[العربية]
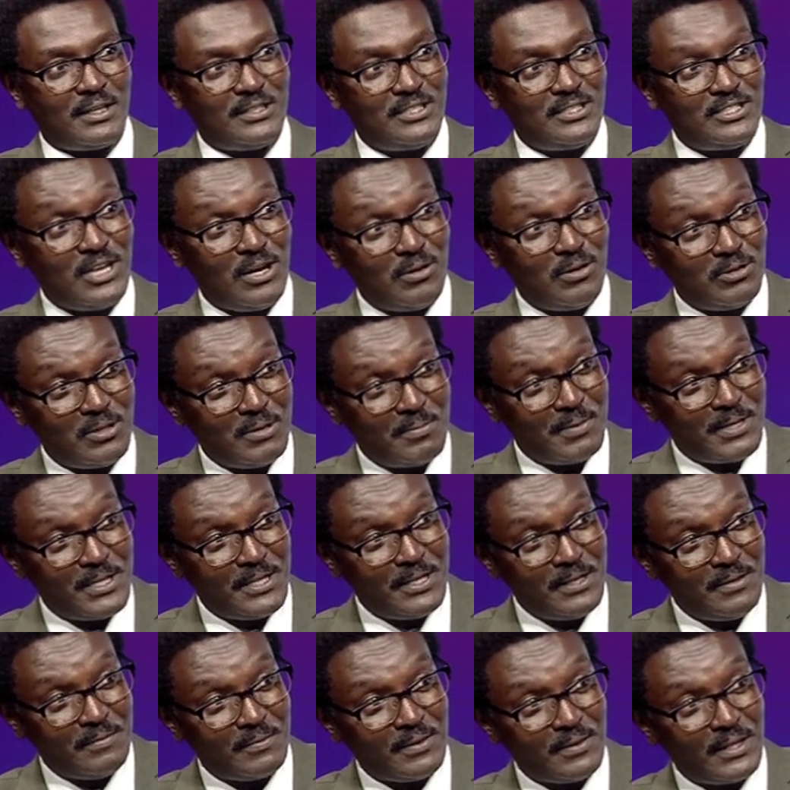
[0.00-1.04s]

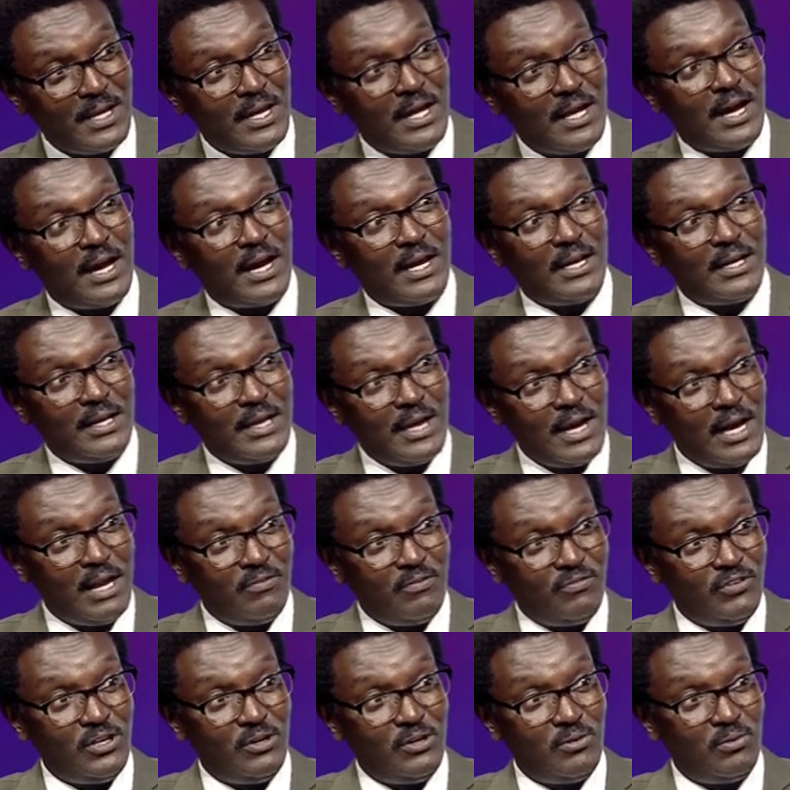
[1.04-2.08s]
89 اللي قال
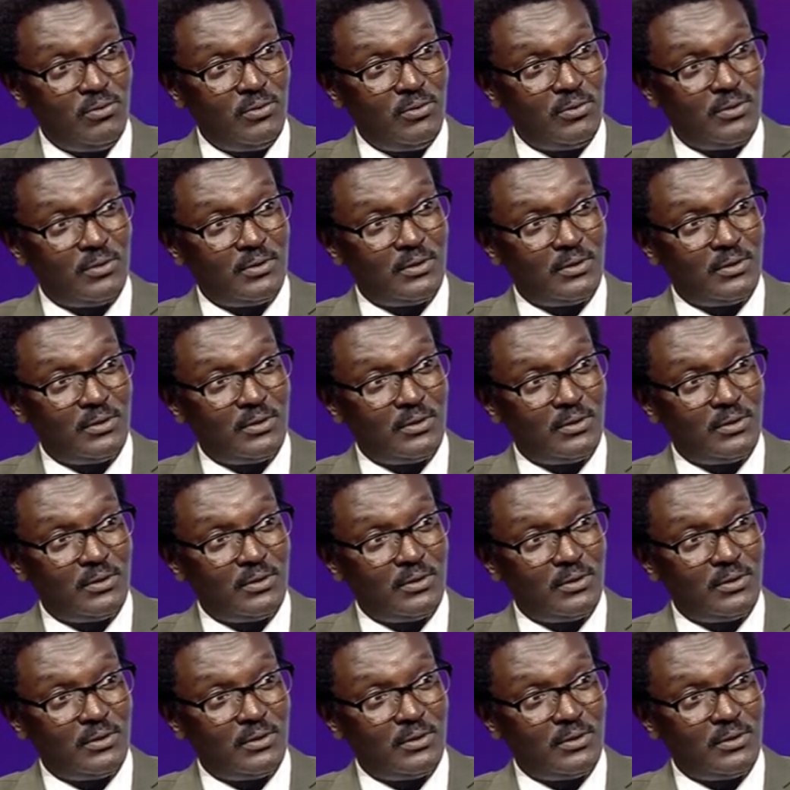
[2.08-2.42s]
فيه